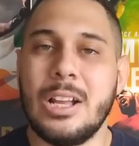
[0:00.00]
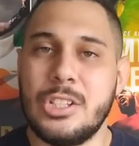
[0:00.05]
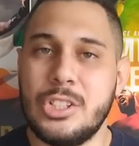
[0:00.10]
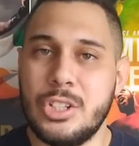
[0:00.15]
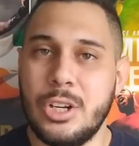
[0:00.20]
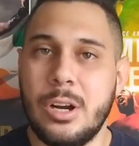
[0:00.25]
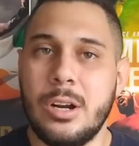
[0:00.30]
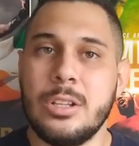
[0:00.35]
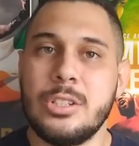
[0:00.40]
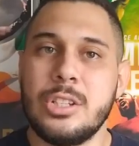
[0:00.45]
a
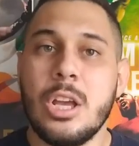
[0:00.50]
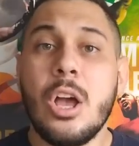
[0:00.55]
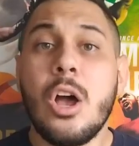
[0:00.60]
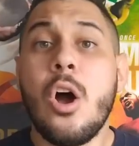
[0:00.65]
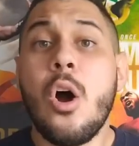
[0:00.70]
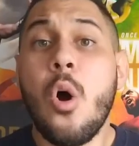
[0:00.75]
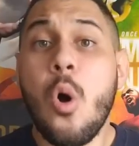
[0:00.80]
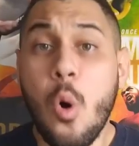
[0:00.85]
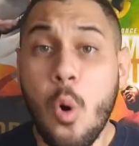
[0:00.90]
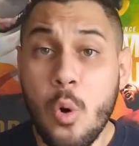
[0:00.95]
Charles
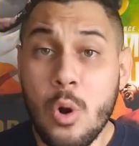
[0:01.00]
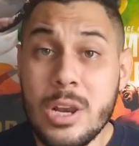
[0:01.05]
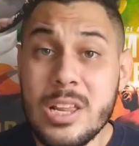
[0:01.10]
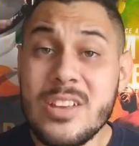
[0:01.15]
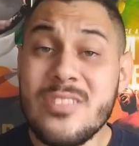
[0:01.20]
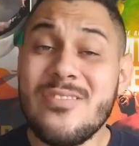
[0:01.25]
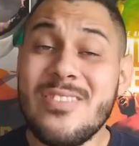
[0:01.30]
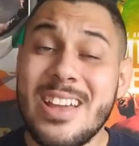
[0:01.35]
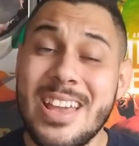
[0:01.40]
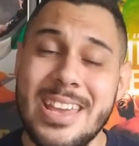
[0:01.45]

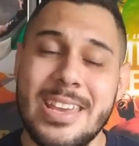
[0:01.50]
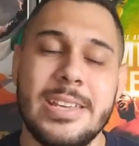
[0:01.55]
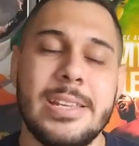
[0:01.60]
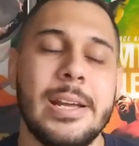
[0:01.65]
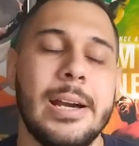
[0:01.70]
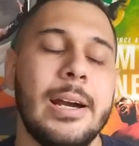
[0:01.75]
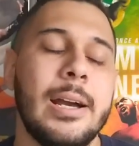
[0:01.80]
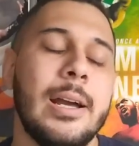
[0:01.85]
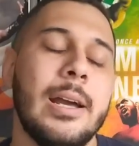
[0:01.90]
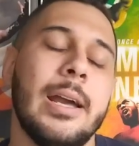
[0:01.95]

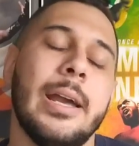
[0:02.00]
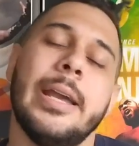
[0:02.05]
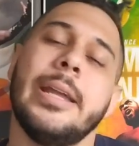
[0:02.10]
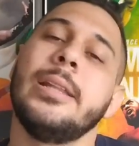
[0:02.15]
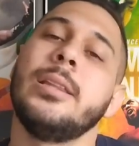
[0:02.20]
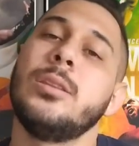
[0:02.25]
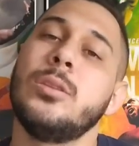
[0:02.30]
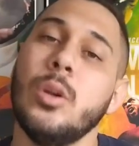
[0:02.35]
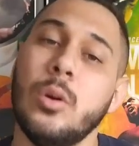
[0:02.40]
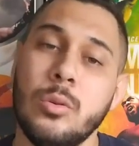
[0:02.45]
Oliveira.
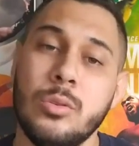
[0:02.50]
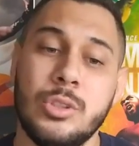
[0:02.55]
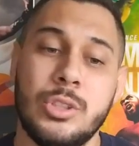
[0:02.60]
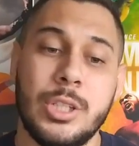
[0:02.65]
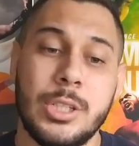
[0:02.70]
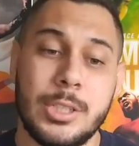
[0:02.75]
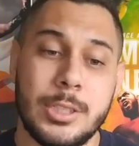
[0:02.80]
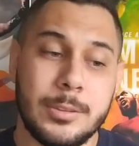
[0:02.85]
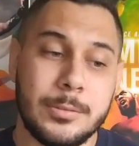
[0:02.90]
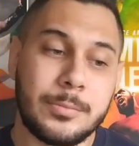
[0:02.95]

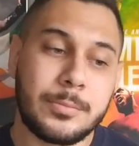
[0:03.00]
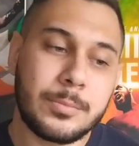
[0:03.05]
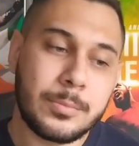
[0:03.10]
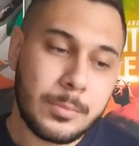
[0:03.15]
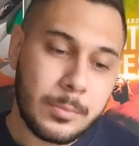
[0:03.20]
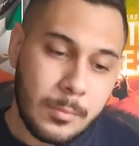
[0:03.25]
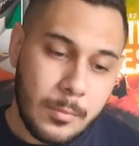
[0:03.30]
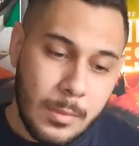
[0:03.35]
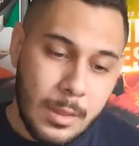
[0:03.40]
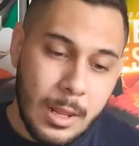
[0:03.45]
Entonces,
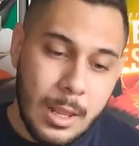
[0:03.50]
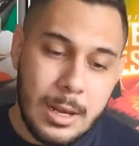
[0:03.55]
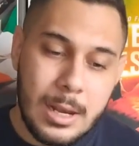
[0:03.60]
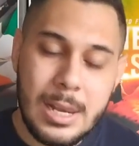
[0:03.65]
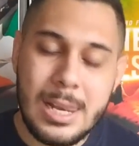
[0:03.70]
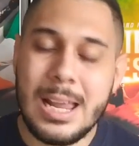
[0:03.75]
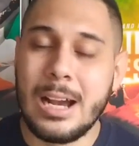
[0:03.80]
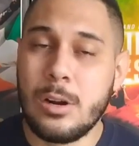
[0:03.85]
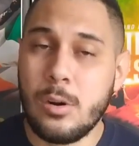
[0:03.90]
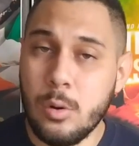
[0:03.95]

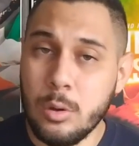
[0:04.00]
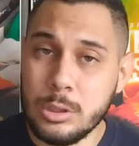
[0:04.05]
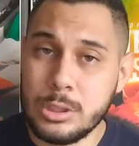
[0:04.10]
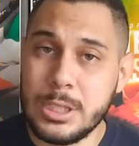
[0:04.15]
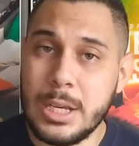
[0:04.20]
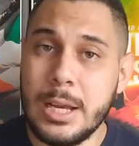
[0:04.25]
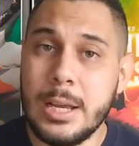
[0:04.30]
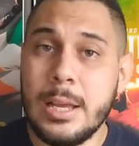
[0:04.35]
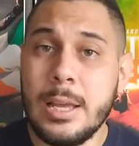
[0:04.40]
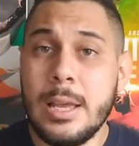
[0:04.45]
la
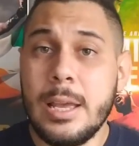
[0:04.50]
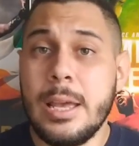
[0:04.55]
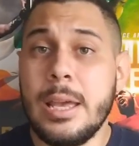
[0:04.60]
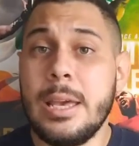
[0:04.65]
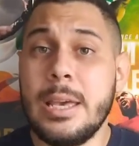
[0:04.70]
cosa